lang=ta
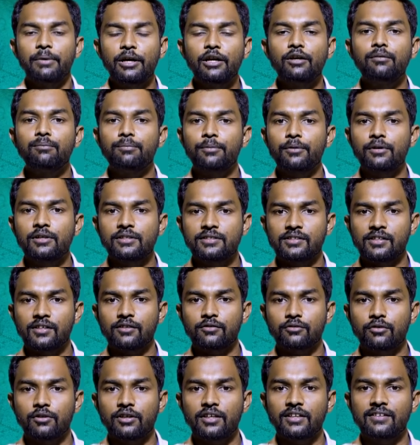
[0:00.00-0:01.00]
மேலும்
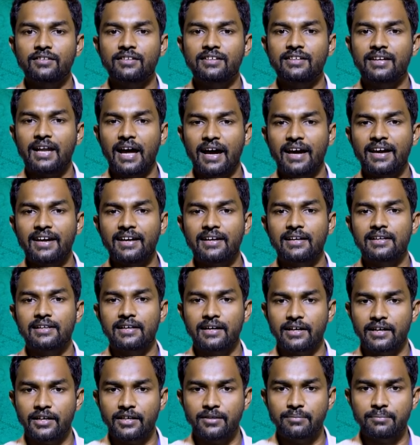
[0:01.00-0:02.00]
போலீஸார் தொடர்ந்து நகைகள்
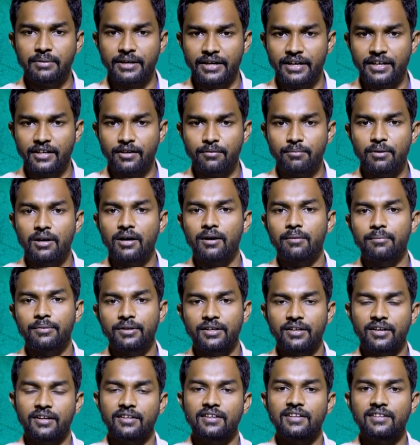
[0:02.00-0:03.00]
எங்கேயும் கிடைக்குமா
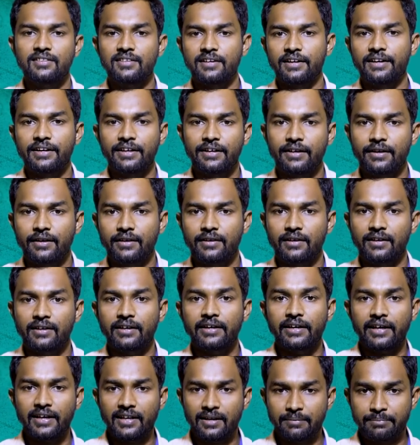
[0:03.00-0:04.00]
அப்படின்ற அப்படின்றத தேடிட்டு இருக்காங்க
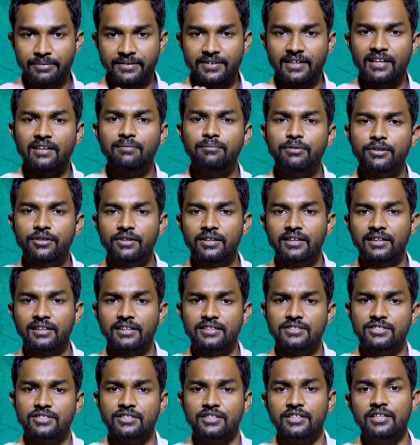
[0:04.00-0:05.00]
ஏன்னா இப்போ சிலை மட்டும்தான்
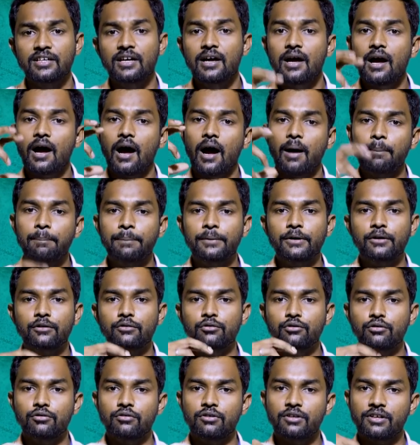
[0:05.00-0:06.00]
கிடச்சிருக்கு அப்போ
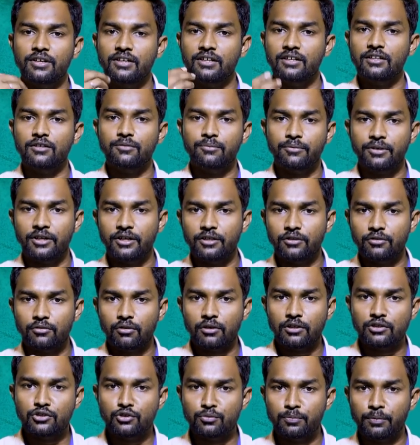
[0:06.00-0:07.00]
நூறு வருடங்களுக்கு முன்னாடி
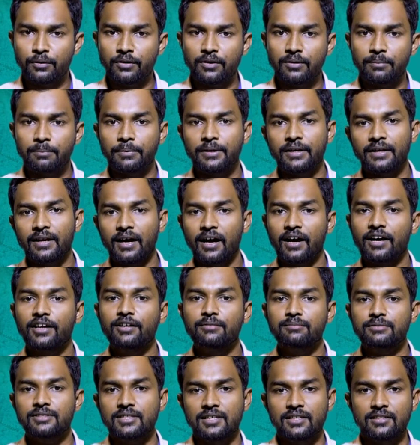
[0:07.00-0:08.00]
தொலைஞ்சு போனப்போ
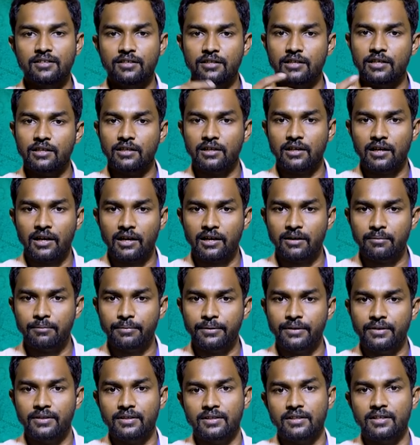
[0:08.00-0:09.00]
நகையும் சேர்ந்து தான் காணாமல்
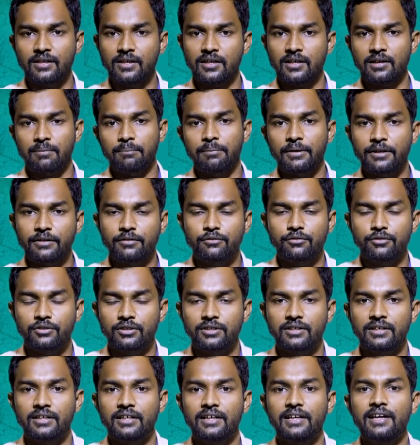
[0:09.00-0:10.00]
போயிருக்கதா கம்ப்ளைண்ட்
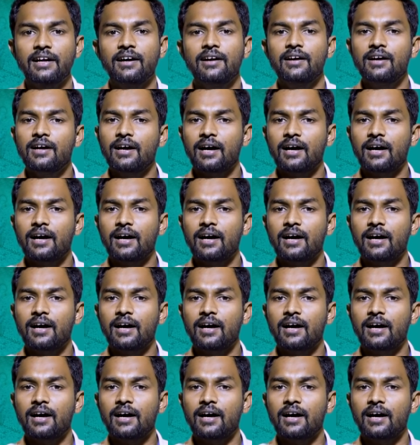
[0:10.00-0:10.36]
கொடுத்துருக்காங்க இல்லையா